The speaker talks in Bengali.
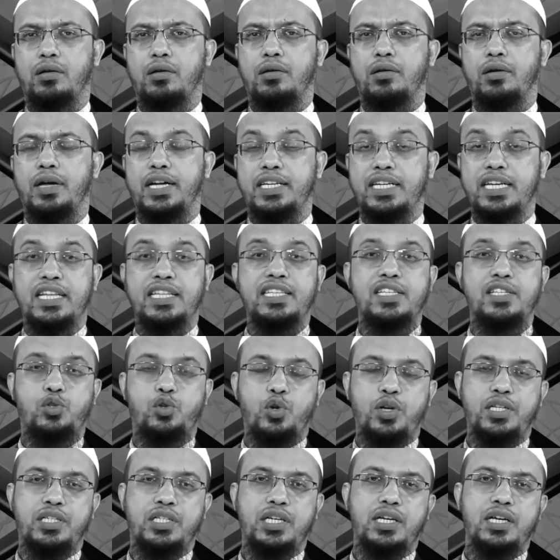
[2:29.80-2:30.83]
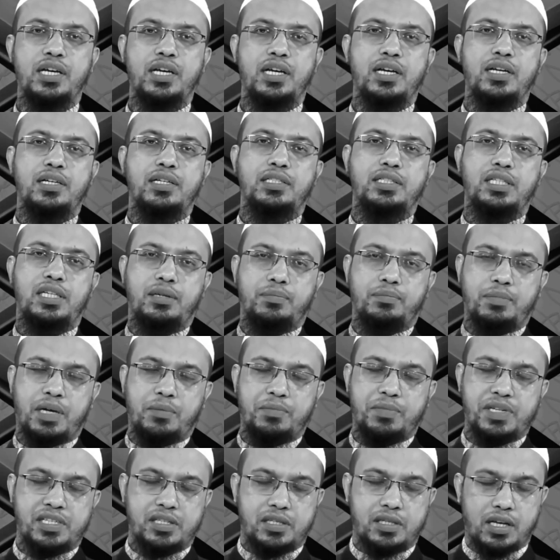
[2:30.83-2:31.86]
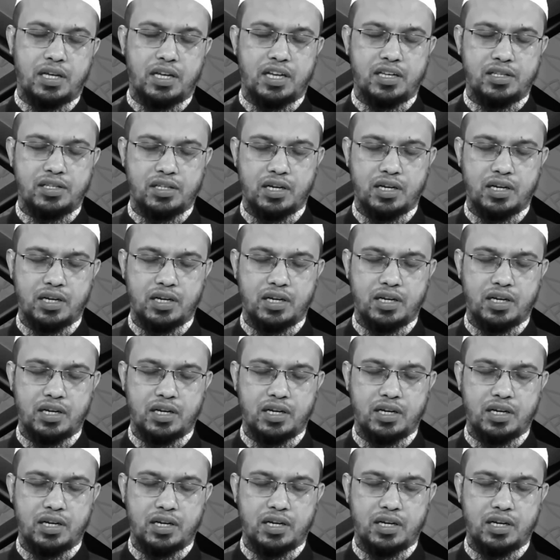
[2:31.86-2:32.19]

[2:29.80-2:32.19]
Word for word: একটি হাদিস রয়েছে যে মানমাসা